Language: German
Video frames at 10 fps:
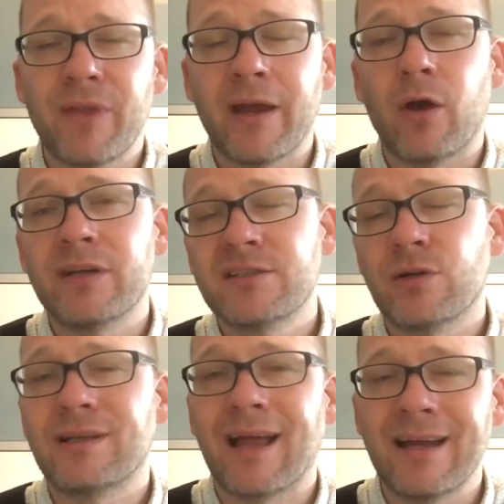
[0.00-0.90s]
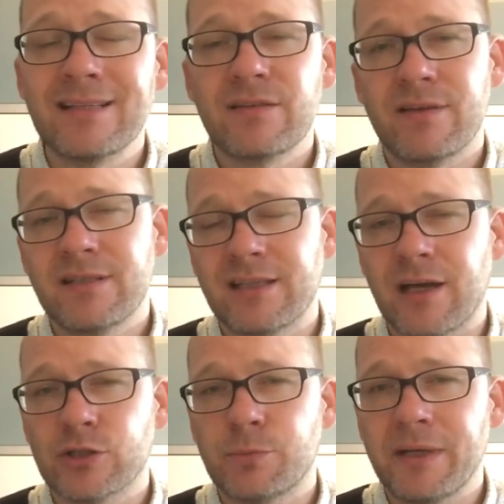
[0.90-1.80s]
Naja, und jetzt soll 23
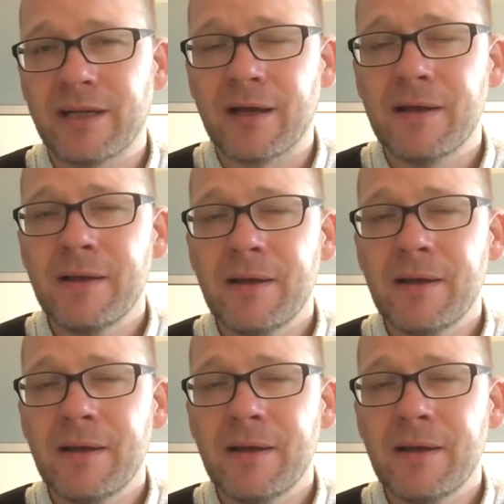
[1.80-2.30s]
Jahre später